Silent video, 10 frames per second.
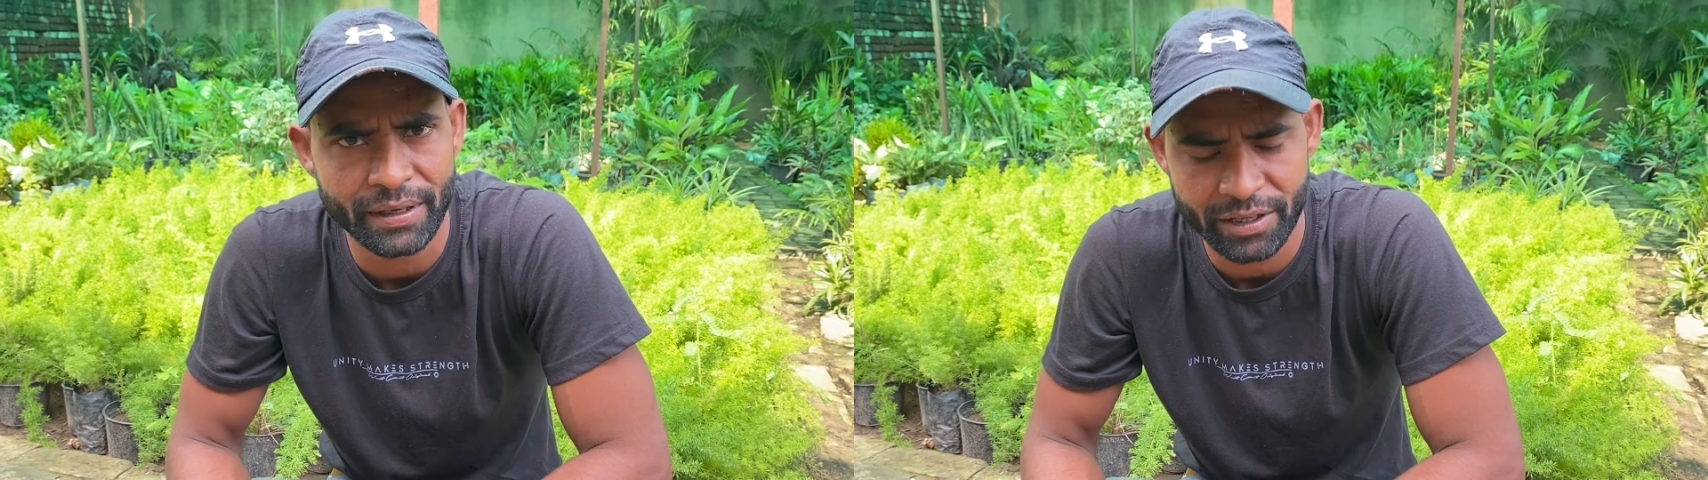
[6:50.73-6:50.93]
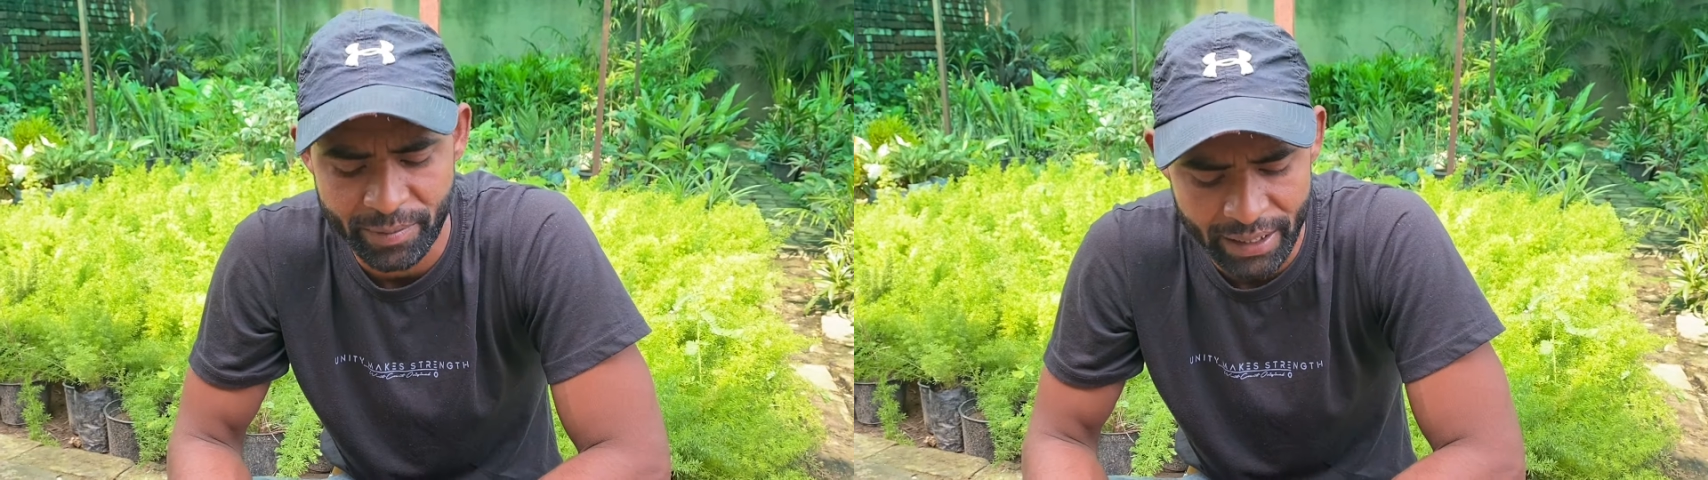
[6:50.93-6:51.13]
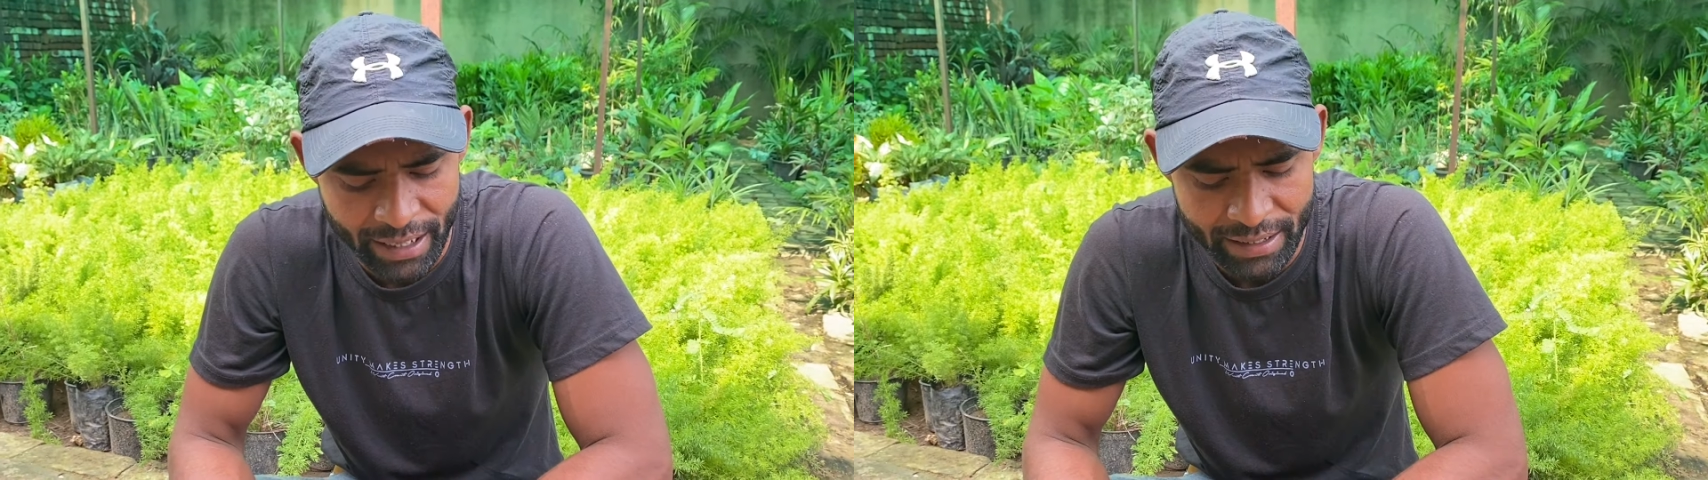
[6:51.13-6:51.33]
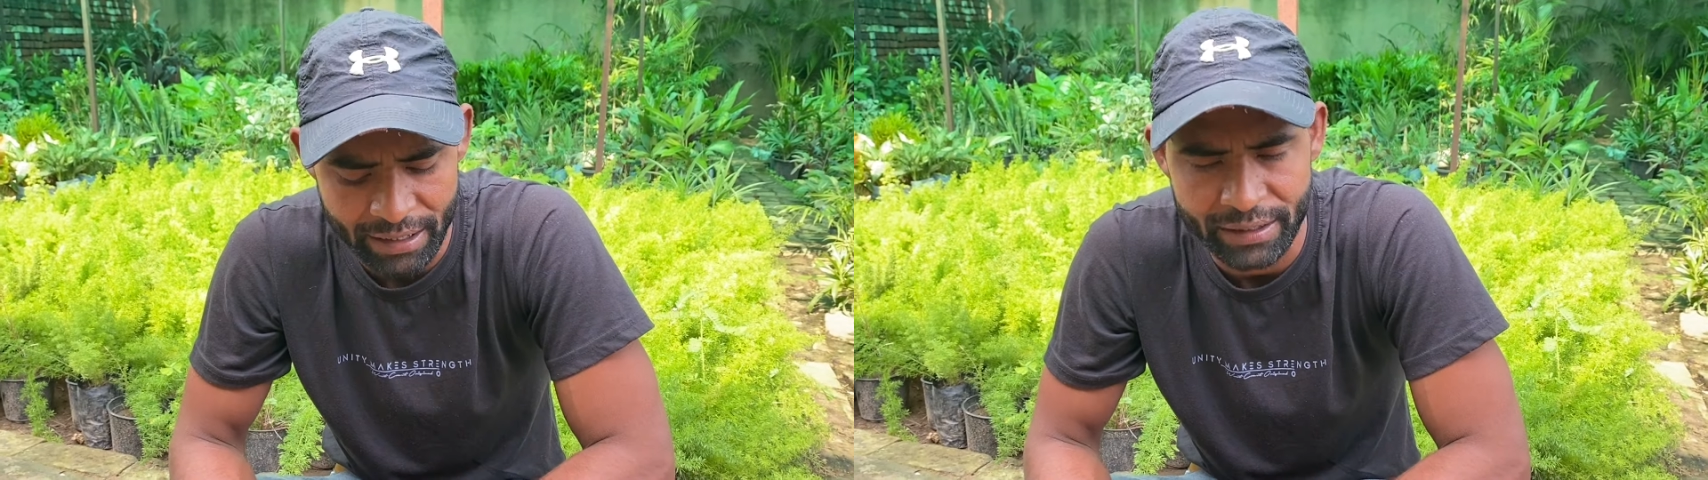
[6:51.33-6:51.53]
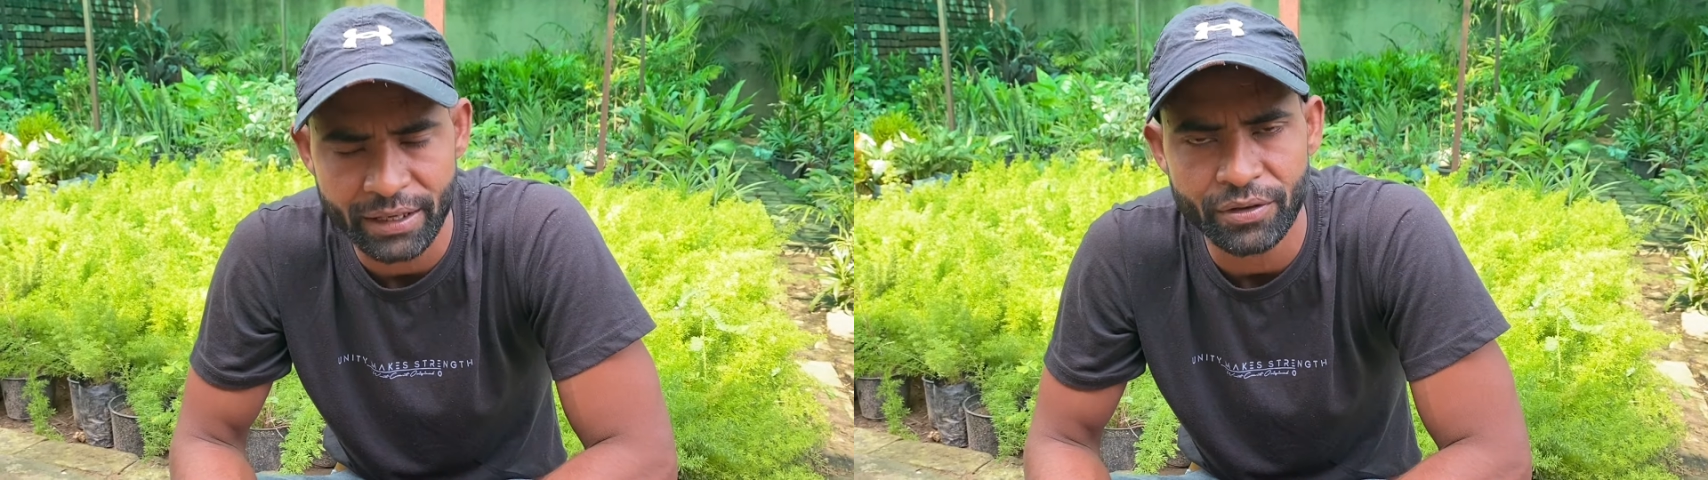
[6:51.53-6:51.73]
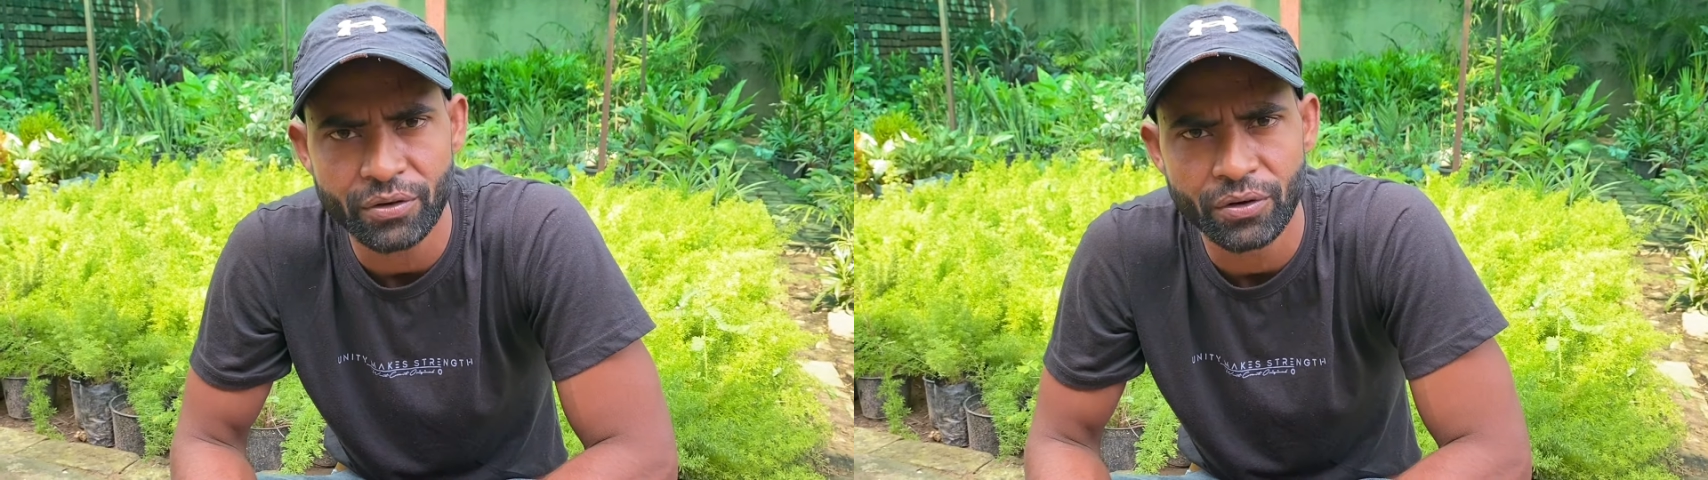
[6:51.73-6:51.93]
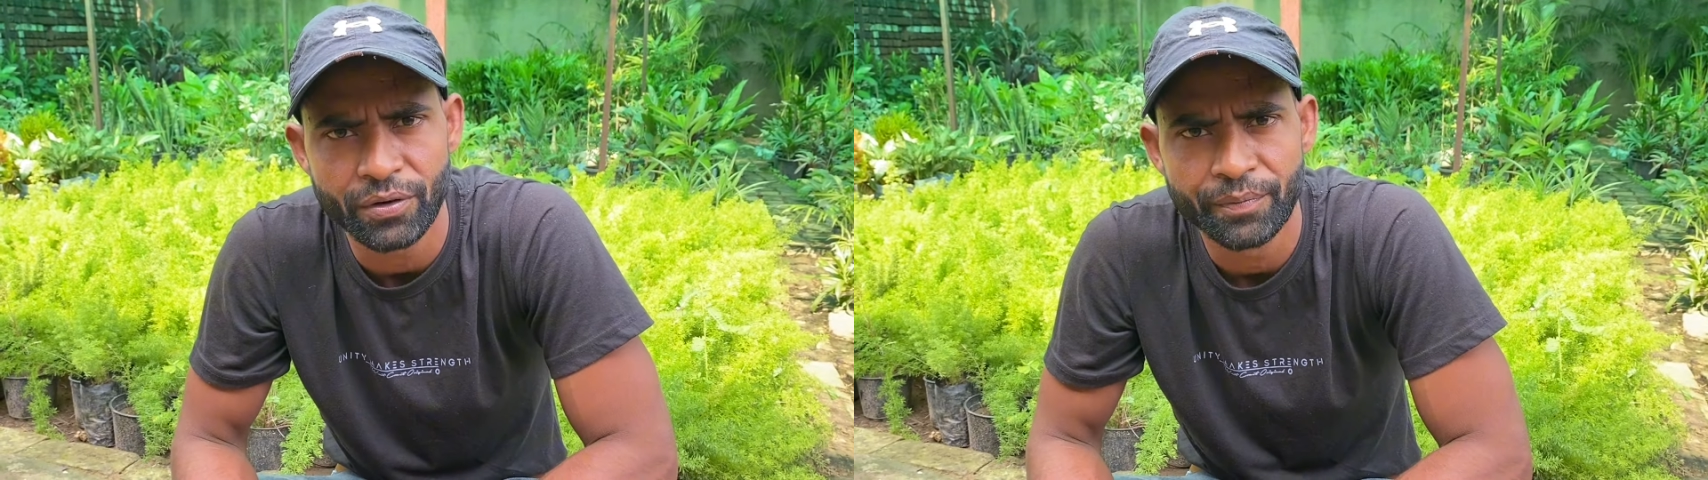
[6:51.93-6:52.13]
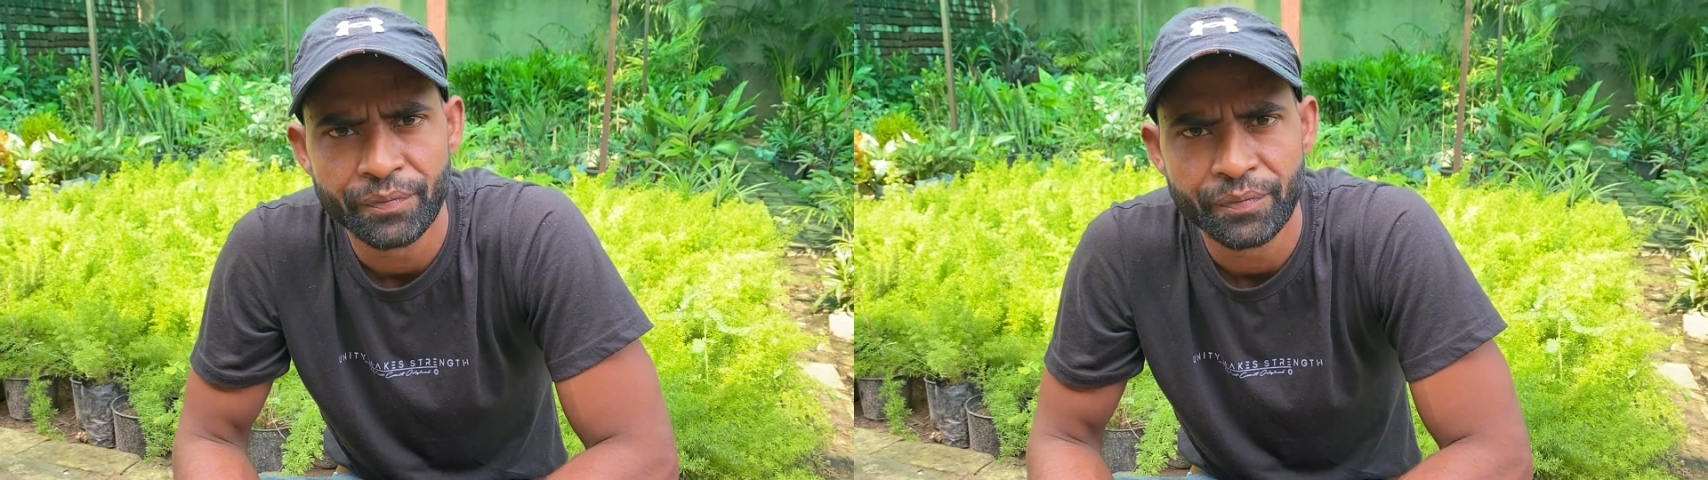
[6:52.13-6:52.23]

इसमें डाल सकते हैं उसको